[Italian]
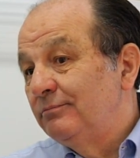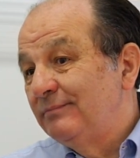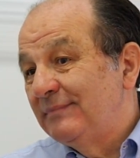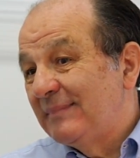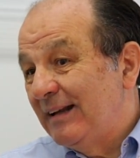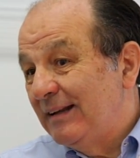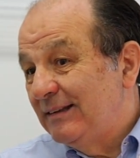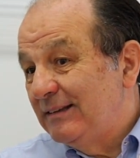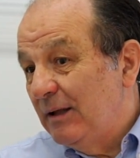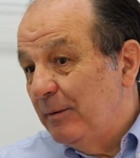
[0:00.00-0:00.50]

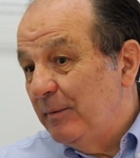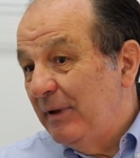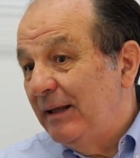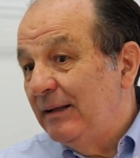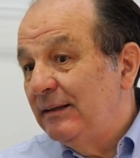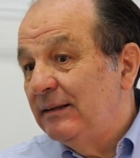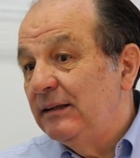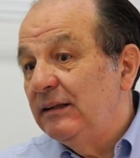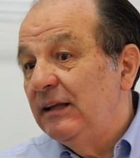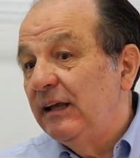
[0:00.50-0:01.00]

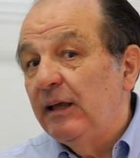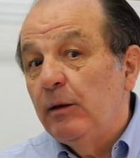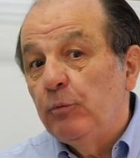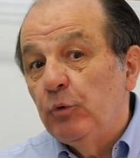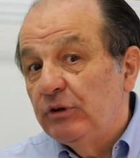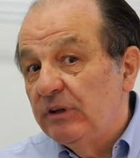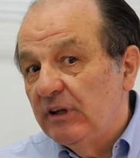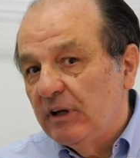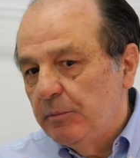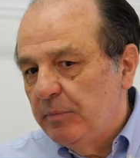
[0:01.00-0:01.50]
trattamenti di
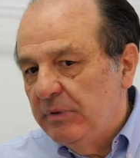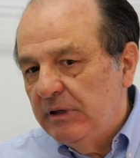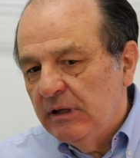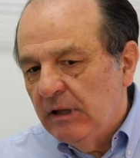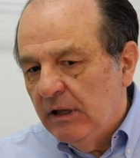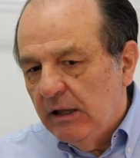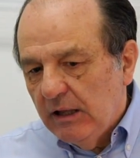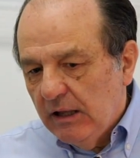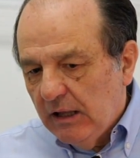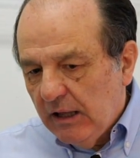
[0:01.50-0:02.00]

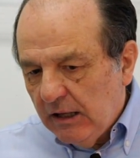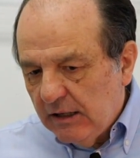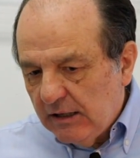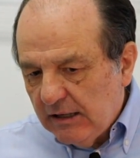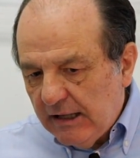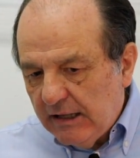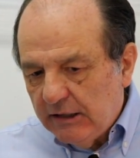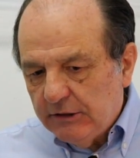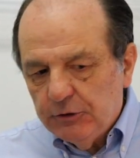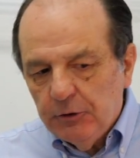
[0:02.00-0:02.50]
chemioterapia
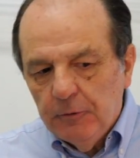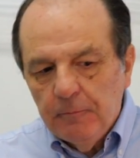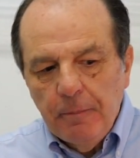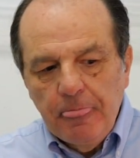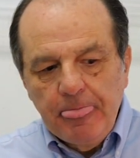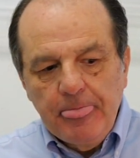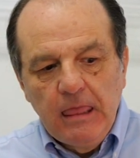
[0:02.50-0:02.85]
all'anno.